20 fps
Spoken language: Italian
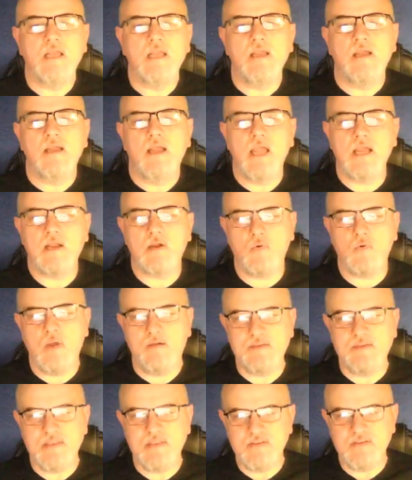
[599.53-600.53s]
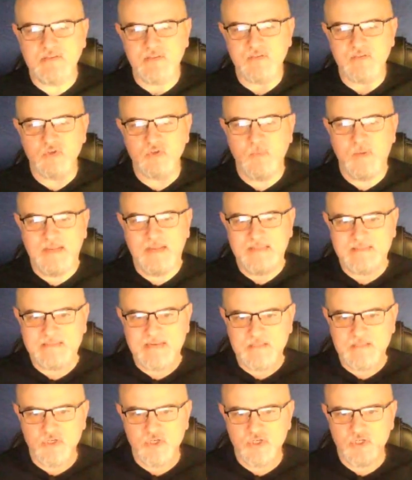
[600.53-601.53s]
Ecco qua, avete visto insomma
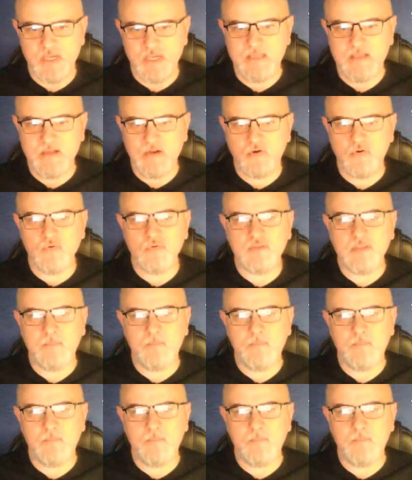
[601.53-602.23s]
l'entrata in scena del conte